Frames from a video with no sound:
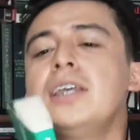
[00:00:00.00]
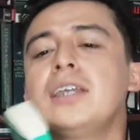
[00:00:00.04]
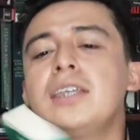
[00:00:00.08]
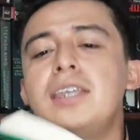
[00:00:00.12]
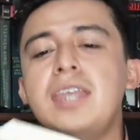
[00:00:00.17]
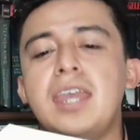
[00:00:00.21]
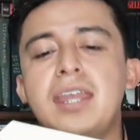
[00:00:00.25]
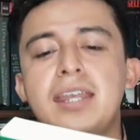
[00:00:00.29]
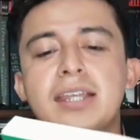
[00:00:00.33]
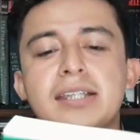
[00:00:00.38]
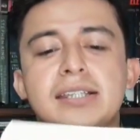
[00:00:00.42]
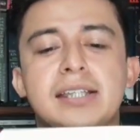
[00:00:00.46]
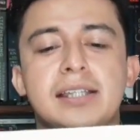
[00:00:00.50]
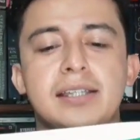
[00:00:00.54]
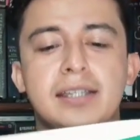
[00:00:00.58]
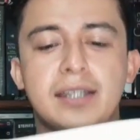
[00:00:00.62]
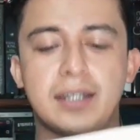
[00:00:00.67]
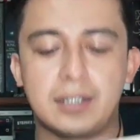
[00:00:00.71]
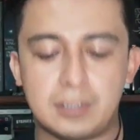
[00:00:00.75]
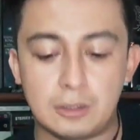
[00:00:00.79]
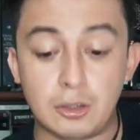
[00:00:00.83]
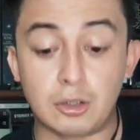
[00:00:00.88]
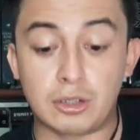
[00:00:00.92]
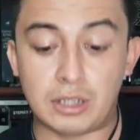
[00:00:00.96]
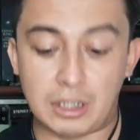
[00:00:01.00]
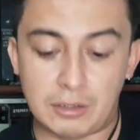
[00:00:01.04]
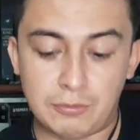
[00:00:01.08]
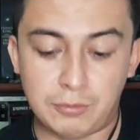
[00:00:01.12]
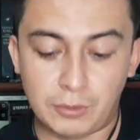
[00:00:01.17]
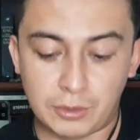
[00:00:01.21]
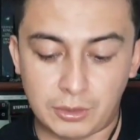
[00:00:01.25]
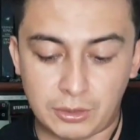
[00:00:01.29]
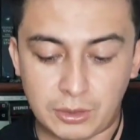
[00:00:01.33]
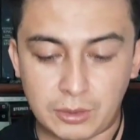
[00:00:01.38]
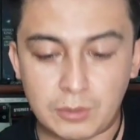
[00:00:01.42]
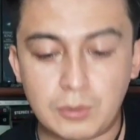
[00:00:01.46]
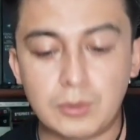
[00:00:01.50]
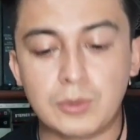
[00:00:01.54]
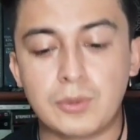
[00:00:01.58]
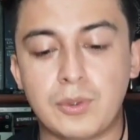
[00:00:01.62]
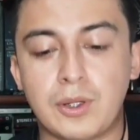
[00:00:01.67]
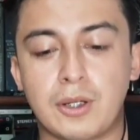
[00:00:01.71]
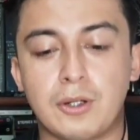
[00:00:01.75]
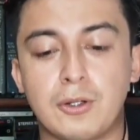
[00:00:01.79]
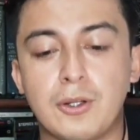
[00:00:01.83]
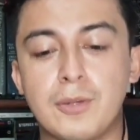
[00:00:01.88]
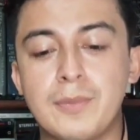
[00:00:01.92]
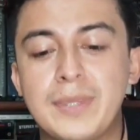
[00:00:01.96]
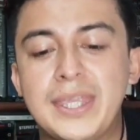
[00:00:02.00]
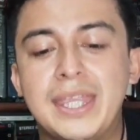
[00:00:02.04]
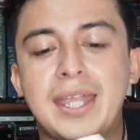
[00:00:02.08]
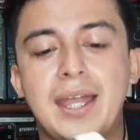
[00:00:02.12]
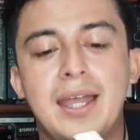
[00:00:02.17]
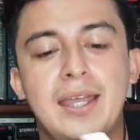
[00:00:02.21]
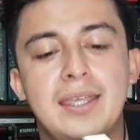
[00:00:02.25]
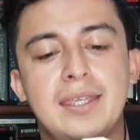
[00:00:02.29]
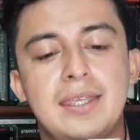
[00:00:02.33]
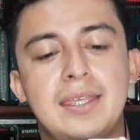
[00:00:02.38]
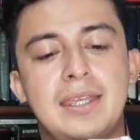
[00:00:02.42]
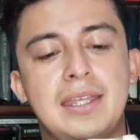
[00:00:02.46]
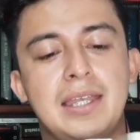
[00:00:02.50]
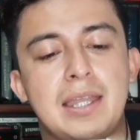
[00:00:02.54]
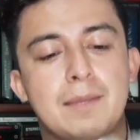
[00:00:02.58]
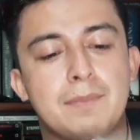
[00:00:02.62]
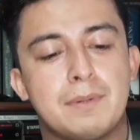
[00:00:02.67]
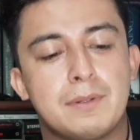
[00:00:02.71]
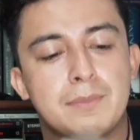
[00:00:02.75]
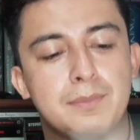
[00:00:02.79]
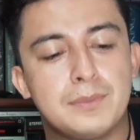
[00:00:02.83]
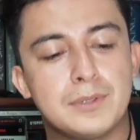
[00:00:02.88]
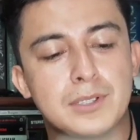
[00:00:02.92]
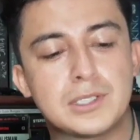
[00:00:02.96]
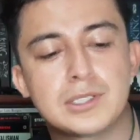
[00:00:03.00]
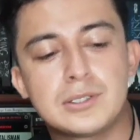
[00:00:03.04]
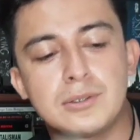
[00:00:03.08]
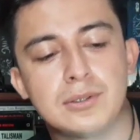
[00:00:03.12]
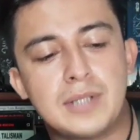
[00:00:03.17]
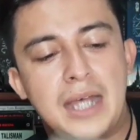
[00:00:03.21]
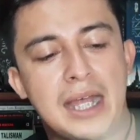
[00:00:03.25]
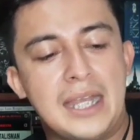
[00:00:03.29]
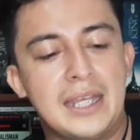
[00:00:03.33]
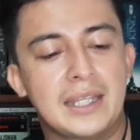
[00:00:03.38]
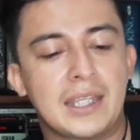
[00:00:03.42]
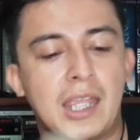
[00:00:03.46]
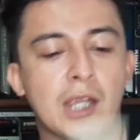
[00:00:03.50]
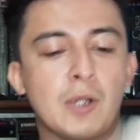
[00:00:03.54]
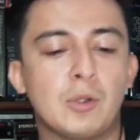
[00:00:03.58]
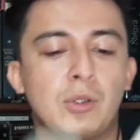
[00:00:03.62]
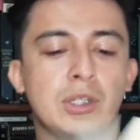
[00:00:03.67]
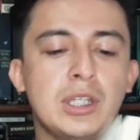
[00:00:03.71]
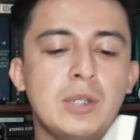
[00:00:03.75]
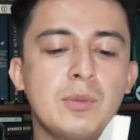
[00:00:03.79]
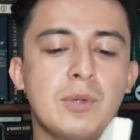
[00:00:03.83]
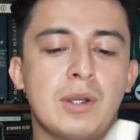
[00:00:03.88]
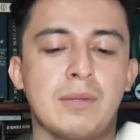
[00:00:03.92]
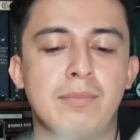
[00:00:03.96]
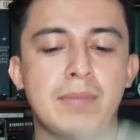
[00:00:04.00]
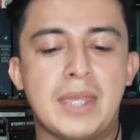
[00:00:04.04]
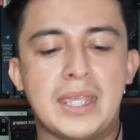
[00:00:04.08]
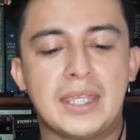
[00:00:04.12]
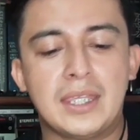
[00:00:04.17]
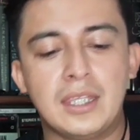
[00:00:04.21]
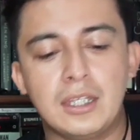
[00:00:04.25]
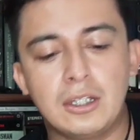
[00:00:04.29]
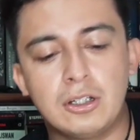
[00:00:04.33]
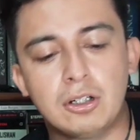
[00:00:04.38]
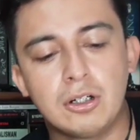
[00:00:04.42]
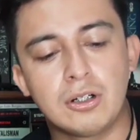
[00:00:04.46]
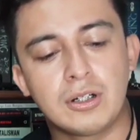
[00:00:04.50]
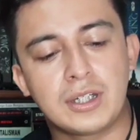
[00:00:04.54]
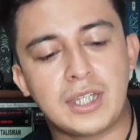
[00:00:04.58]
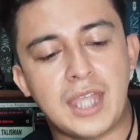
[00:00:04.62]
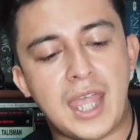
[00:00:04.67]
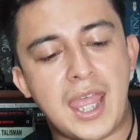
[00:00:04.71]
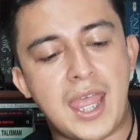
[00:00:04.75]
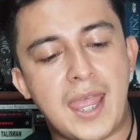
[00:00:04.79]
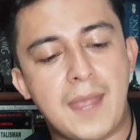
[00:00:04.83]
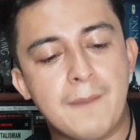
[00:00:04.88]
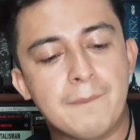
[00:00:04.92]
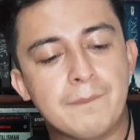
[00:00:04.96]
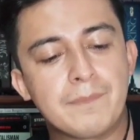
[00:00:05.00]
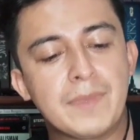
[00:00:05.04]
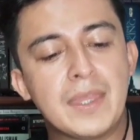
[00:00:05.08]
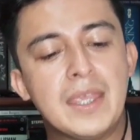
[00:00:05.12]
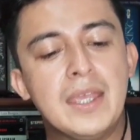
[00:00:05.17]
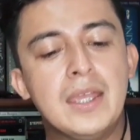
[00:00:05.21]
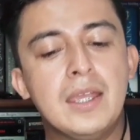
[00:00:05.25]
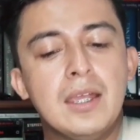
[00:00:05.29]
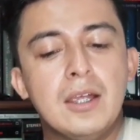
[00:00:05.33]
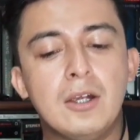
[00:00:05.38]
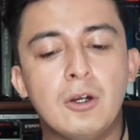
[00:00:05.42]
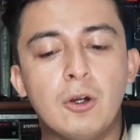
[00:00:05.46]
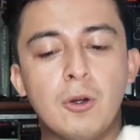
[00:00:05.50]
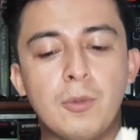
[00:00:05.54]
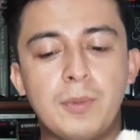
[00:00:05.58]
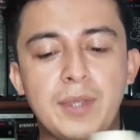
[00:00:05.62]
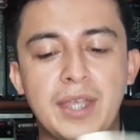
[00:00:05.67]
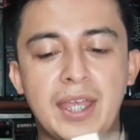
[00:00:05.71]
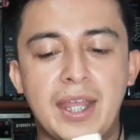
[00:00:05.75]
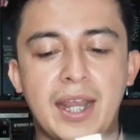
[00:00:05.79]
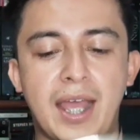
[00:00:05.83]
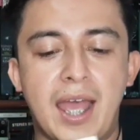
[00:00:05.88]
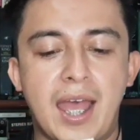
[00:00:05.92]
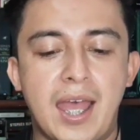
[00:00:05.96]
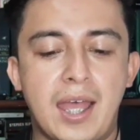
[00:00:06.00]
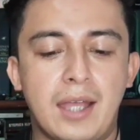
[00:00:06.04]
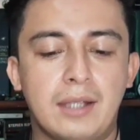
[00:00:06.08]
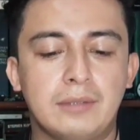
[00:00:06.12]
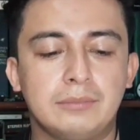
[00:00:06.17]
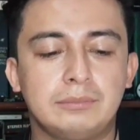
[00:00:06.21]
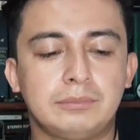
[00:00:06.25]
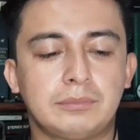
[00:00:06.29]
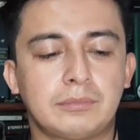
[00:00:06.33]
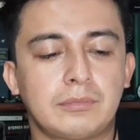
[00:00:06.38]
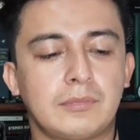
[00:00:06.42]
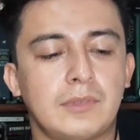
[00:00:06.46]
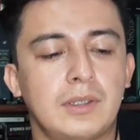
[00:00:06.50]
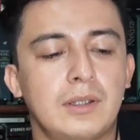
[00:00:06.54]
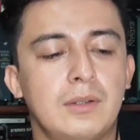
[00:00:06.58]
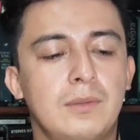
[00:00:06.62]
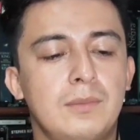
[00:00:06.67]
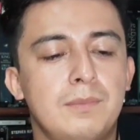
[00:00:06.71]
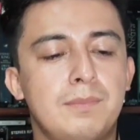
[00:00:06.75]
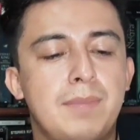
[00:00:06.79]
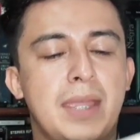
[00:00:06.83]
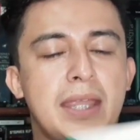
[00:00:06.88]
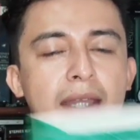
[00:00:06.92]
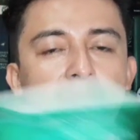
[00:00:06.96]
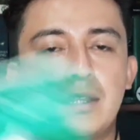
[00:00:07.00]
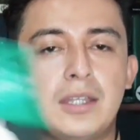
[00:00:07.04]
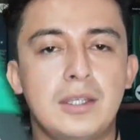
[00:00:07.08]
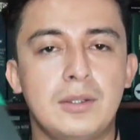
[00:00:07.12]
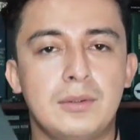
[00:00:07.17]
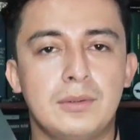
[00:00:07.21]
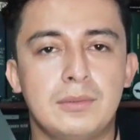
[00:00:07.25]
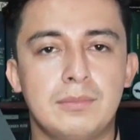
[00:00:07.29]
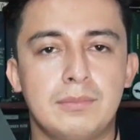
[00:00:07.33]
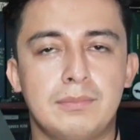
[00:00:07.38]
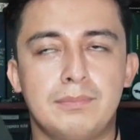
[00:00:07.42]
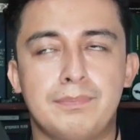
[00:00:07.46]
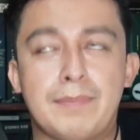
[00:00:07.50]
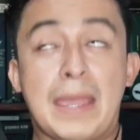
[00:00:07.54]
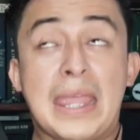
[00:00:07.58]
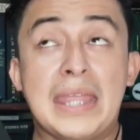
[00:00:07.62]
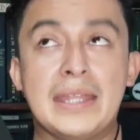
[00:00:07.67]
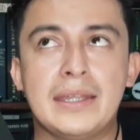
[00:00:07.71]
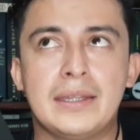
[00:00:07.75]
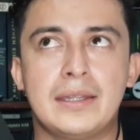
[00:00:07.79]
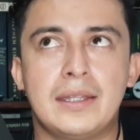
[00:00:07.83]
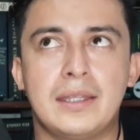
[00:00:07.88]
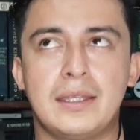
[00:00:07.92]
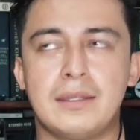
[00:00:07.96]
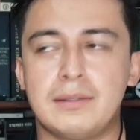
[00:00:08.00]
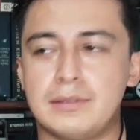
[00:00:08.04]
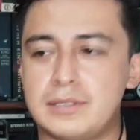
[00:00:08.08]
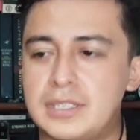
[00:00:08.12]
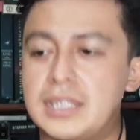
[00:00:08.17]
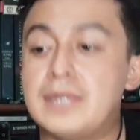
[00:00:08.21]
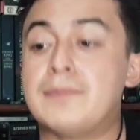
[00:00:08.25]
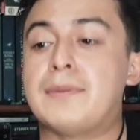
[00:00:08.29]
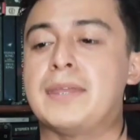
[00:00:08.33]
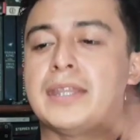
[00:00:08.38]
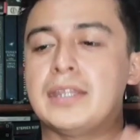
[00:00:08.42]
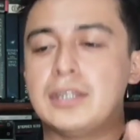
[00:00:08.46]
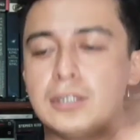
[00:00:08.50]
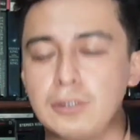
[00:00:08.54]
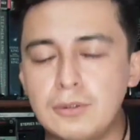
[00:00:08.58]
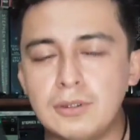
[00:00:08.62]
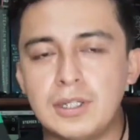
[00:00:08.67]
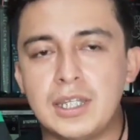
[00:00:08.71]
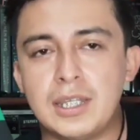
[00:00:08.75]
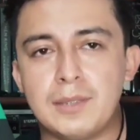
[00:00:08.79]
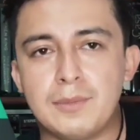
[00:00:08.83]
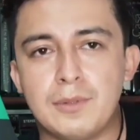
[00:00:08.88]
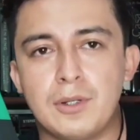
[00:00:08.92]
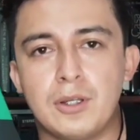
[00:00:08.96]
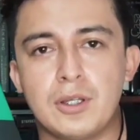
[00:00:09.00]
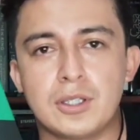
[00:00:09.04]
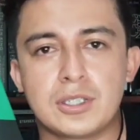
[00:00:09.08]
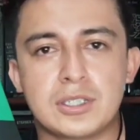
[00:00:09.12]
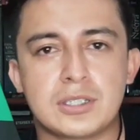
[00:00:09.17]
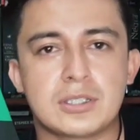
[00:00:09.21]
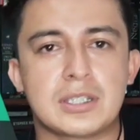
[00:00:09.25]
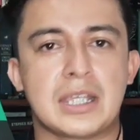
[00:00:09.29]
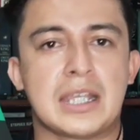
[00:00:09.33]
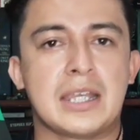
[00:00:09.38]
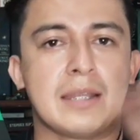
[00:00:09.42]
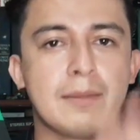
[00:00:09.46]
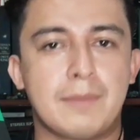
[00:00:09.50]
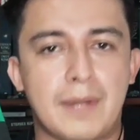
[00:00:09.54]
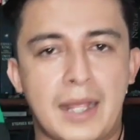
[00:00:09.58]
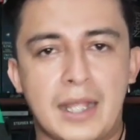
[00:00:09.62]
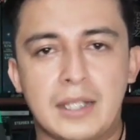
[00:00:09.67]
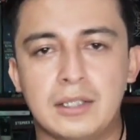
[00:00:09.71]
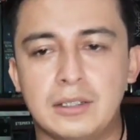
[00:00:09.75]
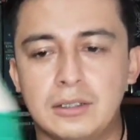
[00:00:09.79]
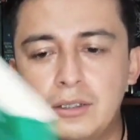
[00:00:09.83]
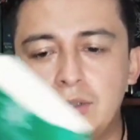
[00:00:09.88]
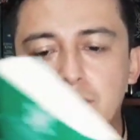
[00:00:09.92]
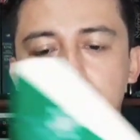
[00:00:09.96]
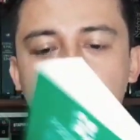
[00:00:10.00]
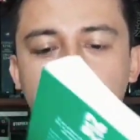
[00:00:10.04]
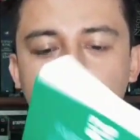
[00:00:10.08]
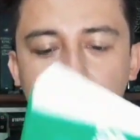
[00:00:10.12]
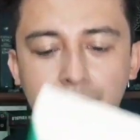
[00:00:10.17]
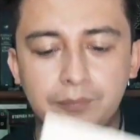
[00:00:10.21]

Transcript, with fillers: quien es el director del Fondo de Cultura Económica, y le propuso al Ejecutivo en México que hubiera 21, libros celebrando